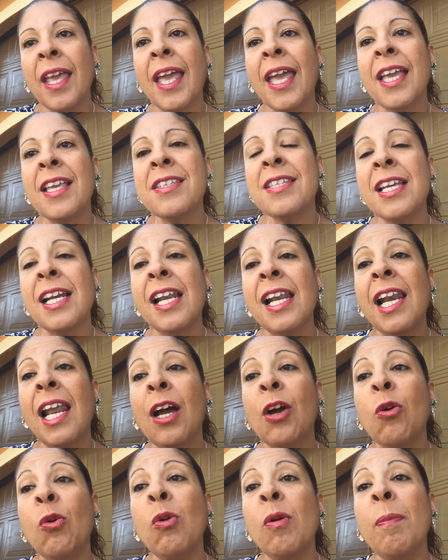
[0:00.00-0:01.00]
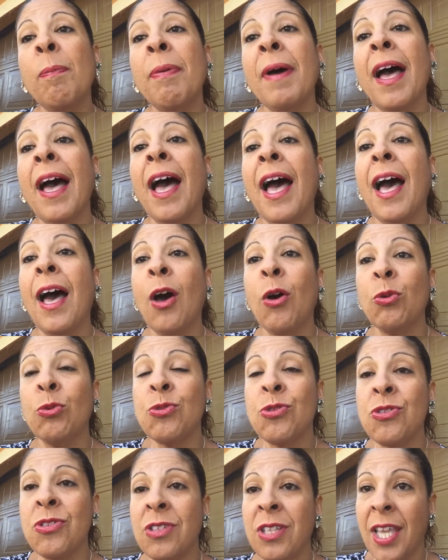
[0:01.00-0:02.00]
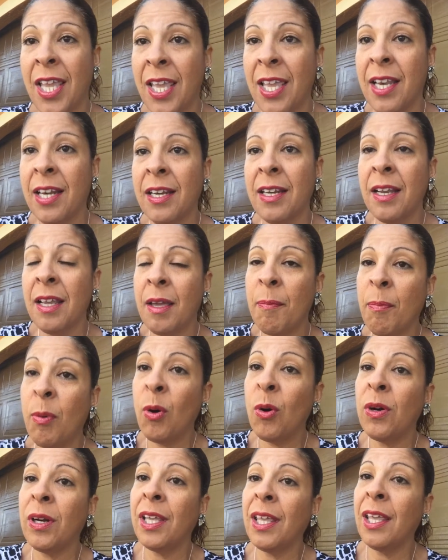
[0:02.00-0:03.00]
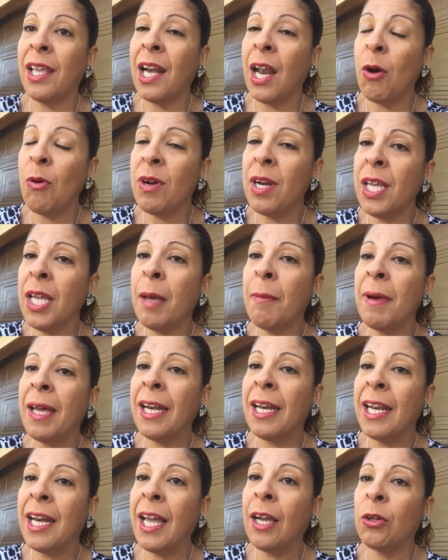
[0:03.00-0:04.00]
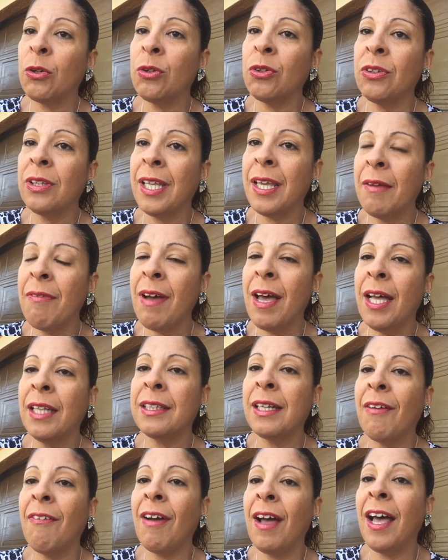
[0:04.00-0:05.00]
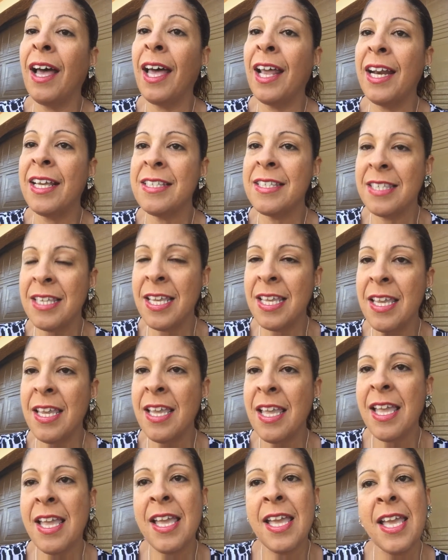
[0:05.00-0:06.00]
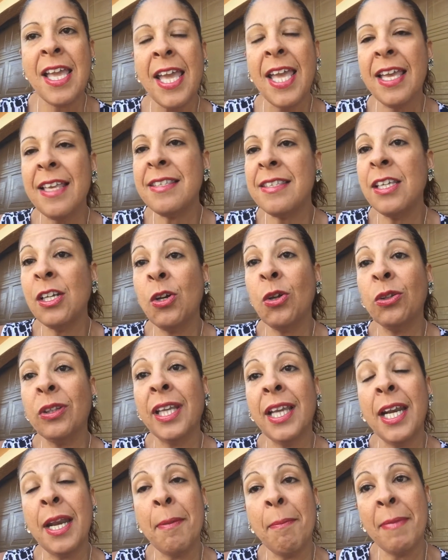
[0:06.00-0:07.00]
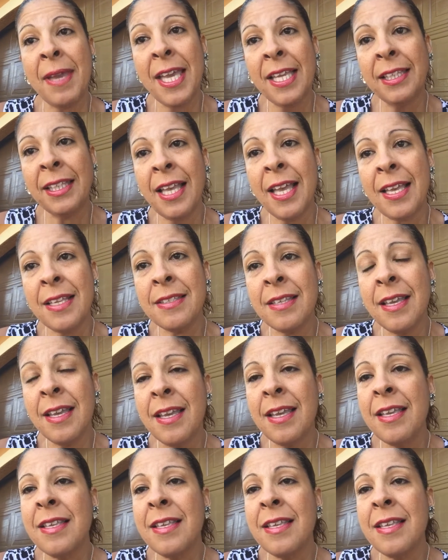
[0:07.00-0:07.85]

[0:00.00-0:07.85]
Échele la culpa a usted porque la única manera que usted va a trabajar así es si no tiene metas,